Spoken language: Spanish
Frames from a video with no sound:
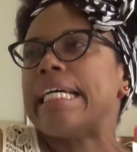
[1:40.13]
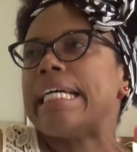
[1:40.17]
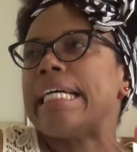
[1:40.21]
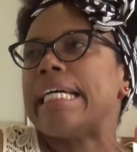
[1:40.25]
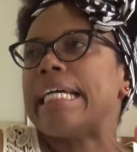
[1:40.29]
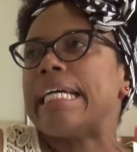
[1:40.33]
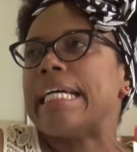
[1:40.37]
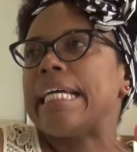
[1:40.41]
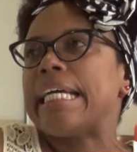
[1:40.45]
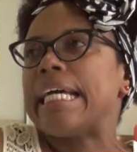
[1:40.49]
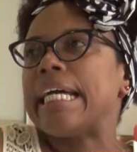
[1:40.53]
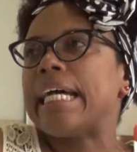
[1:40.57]

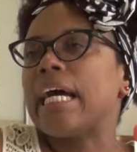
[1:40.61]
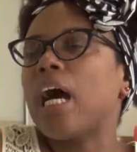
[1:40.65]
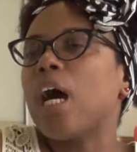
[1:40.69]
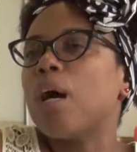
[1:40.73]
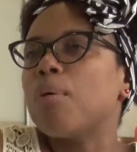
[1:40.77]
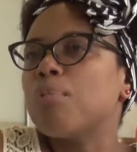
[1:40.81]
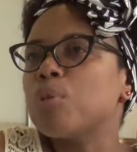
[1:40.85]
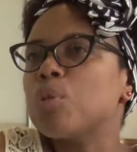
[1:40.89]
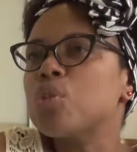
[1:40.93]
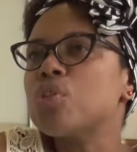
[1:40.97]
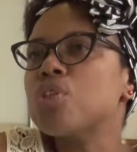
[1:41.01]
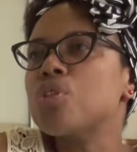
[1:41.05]
Eh,
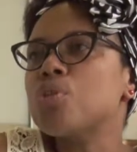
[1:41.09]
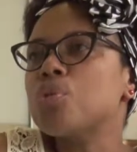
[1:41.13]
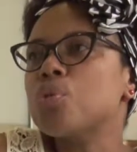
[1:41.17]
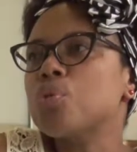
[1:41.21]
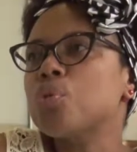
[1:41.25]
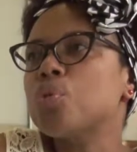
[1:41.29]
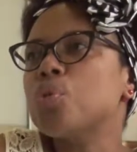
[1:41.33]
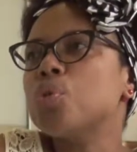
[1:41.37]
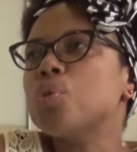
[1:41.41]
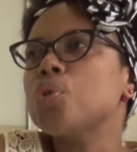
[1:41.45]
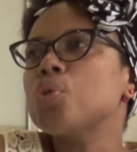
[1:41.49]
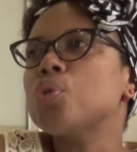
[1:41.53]
ambos
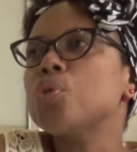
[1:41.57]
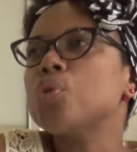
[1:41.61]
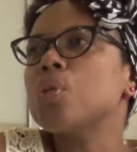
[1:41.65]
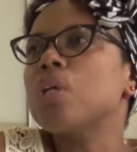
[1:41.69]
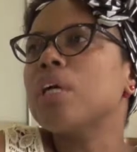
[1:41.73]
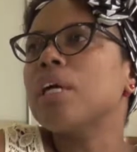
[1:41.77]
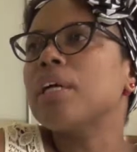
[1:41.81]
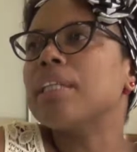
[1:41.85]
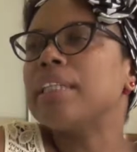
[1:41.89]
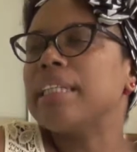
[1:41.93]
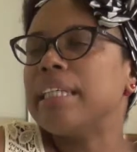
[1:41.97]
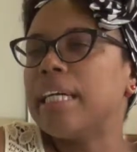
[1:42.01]
estudios
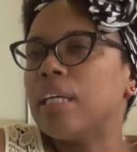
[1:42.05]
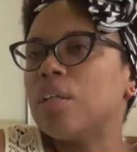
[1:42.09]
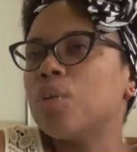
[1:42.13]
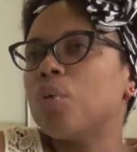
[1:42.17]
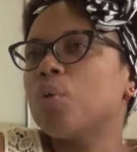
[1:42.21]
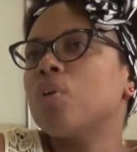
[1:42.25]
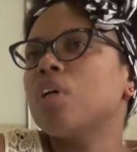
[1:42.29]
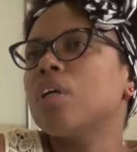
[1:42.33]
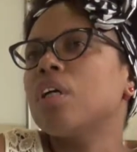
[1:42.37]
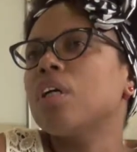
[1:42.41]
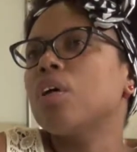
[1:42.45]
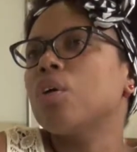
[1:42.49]

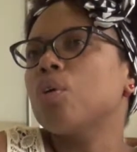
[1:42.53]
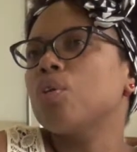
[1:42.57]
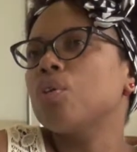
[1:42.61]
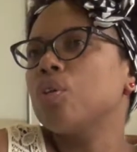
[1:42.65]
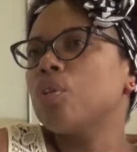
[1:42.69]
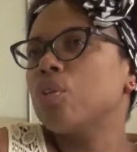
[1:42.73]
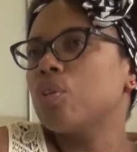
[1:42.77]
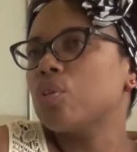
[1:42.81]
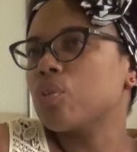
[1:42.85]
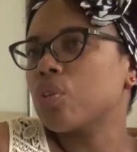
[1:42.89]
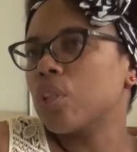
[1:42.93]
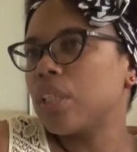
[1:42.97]
dialogan
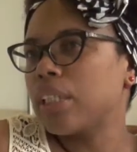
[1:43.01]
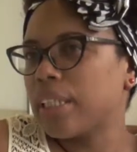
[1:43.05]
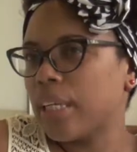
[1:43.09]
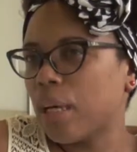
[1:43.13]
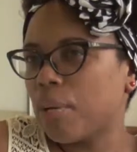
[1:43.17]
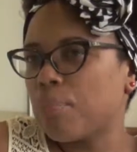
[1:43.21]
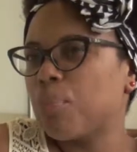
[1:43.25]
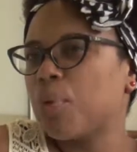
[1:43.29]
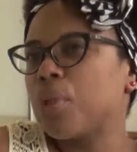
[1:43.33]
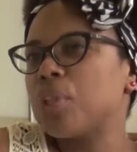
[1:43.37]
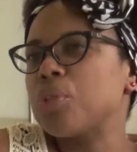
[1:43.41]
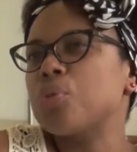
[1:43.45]
con el
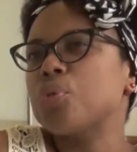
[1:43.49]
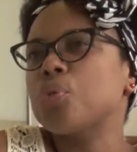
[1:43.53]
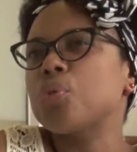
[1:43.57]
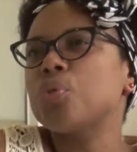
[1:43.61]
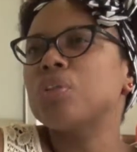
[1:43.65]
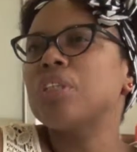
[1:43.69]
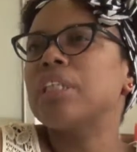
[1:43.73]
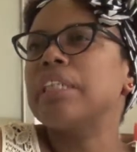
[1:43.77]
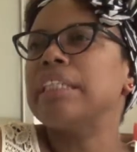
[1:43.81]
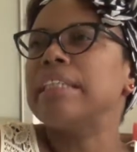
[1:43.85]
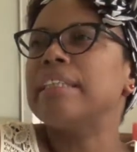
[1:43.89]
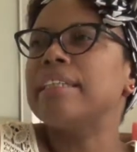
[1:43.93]
campo de
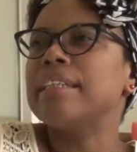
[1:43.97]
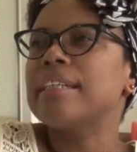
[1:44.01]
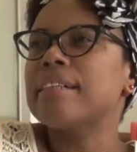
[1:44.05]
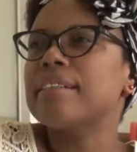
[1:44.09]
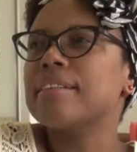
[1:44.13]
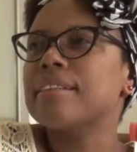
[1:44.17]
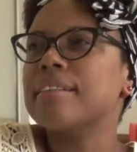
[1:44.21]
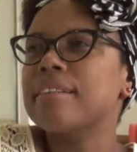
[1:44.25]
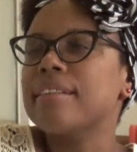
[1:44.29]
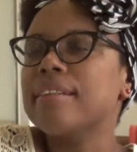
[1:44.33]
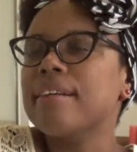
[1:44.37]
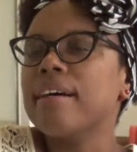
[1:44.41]
estudios de
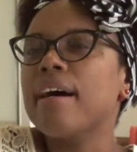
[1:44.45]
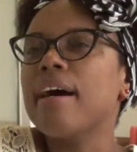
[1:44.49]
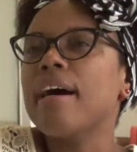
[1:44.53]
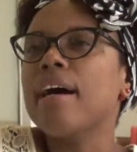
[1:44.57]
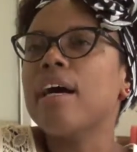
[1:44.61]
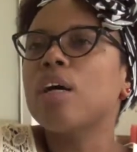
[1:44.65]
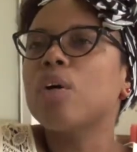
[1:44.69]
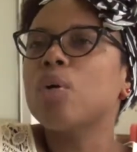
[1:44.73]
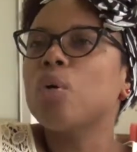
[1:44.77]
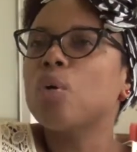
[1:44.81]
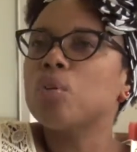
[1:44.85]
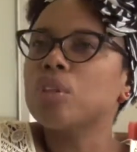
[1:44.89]

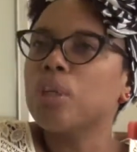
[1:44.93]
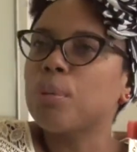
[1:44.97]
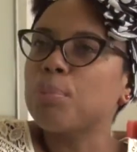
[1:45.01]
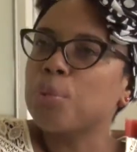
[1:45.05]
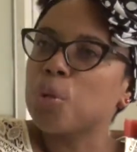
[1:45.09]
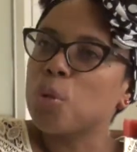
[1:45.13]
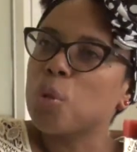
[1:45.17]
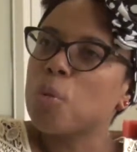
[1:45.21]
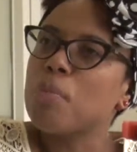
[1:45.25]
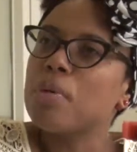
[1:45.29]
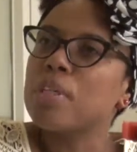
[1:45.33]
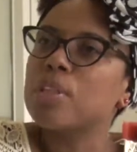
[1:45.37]
literacidad, con una
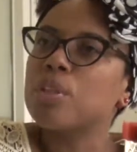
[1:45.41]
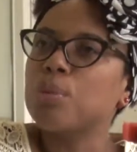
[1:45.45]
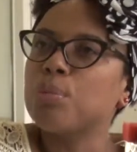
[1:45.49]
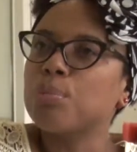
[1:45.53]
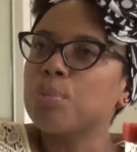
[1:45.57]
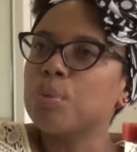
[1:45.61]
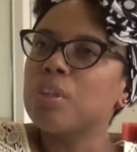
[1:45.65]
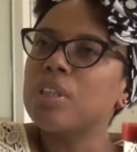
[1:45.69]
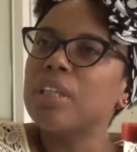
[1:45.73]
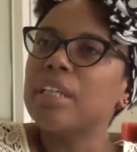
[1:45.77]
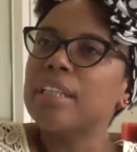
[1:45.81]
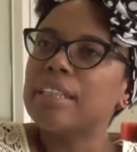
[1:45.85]
preocupación
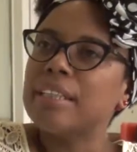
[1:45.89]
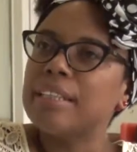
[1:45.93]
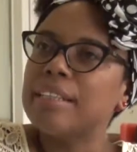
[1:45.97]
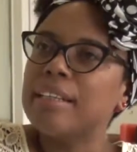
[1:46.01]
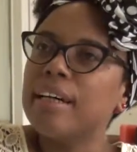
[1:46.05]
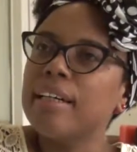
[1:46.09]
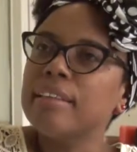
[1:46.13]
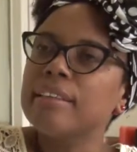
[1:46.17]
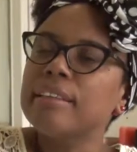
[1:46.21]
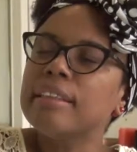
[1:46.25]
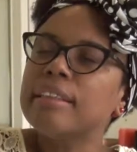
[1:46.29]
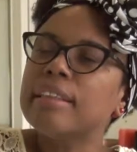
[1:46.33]
por la
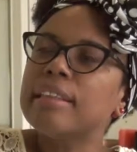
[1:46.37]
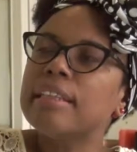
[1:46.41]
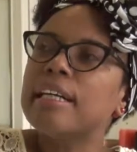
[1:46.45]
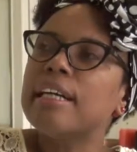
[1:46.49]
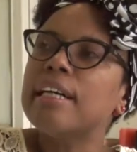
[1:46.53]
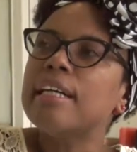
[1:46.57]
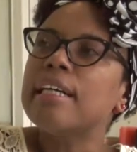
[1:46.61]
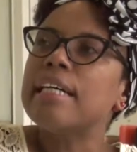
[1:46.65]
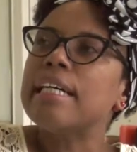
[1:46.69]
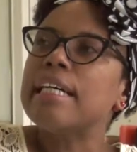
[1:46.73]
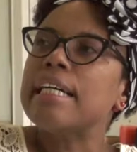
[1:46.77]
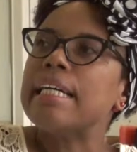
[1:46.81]

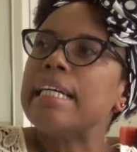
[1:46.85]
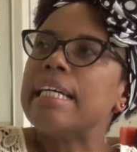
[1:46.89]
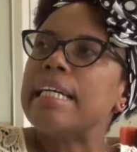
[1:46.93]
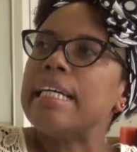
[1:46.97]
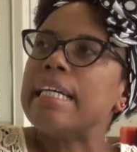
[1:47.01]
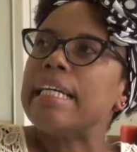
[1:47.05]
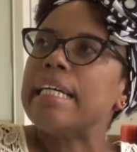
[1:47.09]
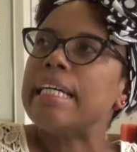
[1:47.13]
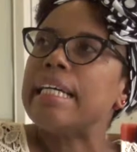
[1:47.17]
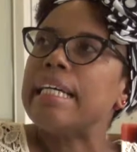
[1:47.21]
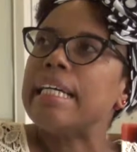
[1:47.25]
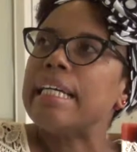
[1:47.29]
didáctica
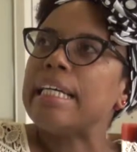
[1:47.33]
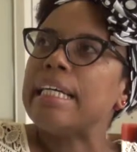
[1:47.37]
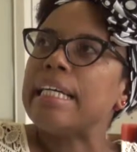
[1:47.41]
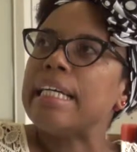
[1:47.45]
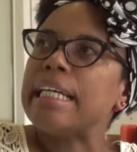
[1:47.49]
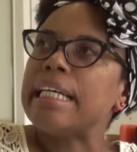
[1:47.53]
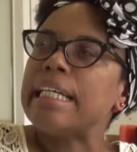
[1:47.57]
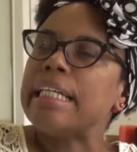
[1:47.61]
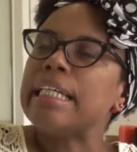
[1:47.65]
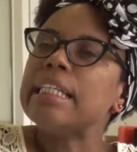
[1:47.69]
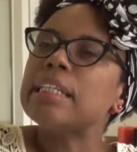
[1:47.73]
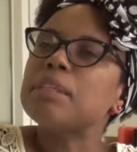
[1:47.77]

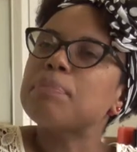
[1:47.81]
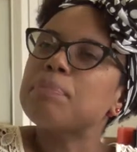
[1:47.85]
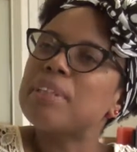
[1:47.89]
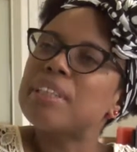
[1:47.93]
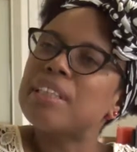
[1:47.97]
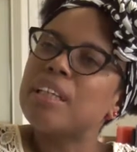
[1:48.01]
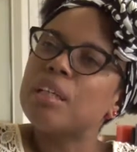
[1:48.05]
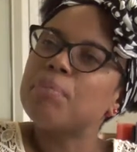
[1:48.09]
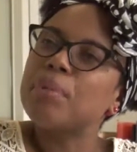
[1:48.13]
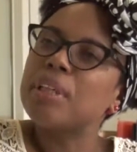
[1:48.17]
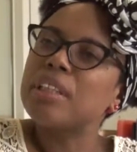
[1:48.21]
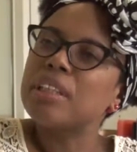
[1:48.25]
eh, y
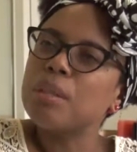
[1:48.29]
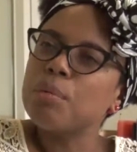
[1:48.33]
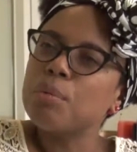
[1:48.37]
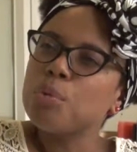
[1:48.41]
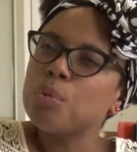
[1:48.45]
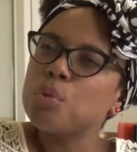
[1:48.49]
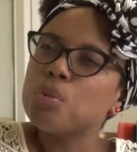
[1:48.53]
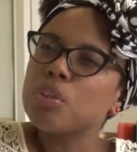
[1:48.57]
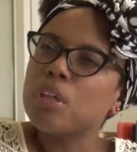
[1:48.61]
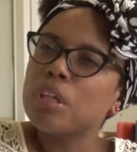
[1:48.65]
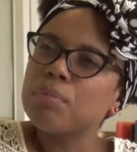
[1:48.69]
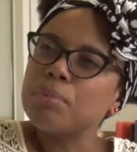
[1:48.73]
especialmente
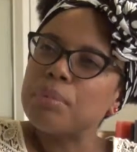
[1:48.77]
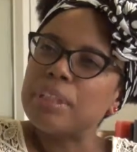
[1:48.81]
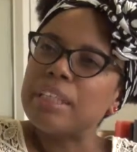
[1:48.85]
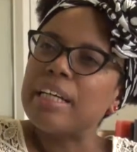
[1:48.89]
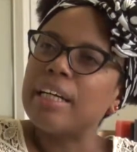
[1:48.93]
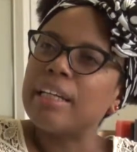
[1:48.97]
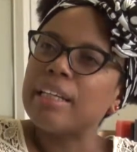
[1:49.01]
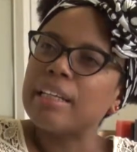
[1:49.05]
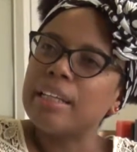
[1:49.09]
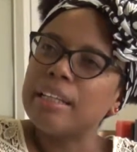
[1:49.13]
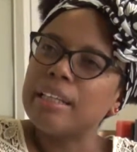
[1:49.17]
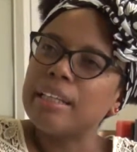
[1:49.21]
buscan
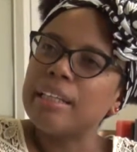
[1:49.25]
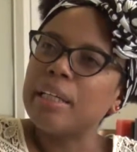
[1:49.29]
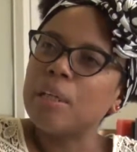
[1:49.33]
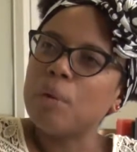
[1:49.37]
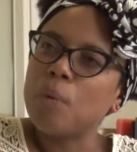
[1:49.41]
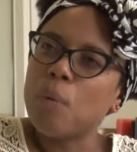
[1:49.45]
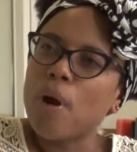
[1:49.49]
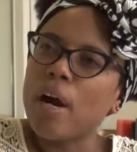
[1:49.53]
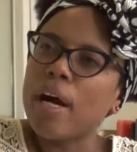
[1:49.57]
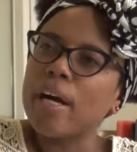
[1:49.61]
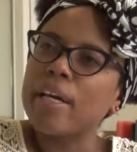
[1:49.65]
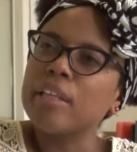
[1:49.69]
mirar el
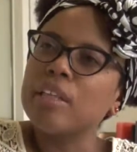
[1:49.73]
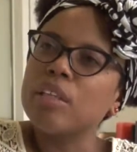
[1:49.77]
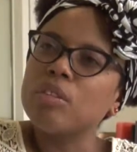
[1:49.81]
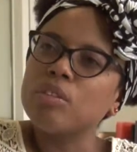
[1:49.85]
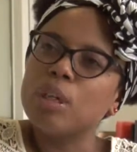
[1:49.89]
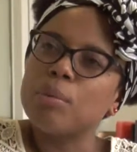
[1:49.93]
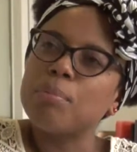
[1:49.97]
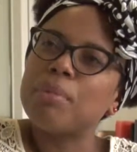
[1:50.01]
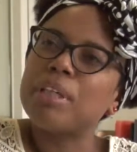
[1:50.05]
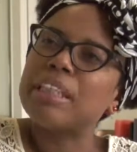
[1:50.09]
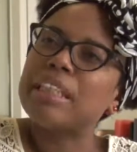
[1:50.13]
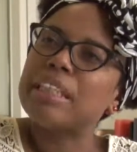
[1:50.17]
lenguaje de
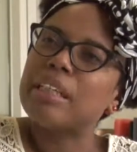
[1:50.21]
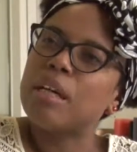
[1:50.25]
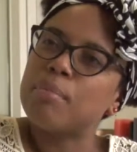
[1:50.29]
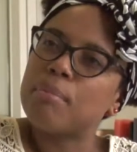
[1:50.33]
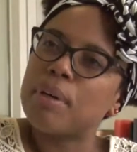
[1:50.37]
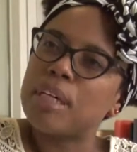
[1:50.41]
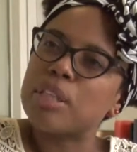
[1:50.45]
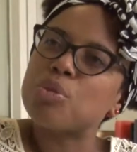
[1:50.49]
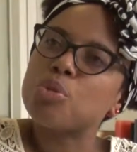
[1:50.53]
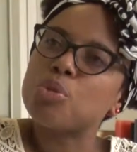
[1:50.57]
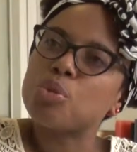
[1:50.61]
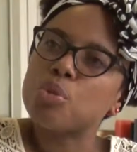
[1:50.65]
una manera
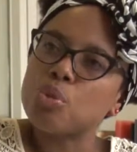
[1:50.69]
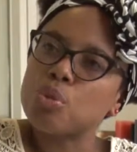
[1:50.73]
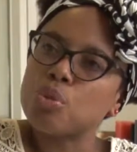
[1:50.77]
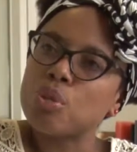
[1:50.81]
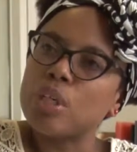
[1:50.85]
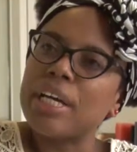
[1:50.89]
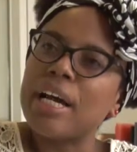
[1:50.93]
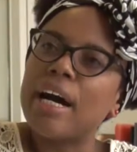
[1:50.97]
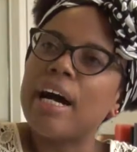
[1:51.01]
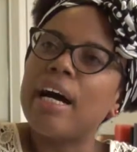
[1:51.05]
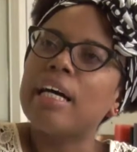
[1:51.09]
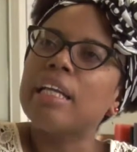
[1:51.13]
más
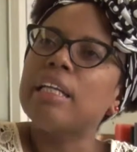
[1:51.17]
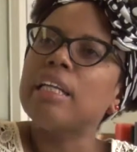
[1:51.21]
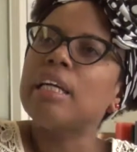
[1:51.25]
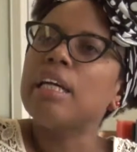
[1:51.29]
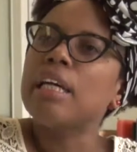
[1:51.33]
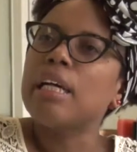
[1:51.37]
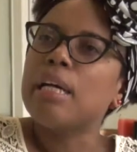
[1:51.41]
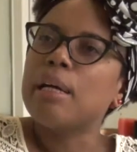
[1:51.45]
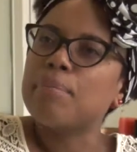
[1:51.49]
social,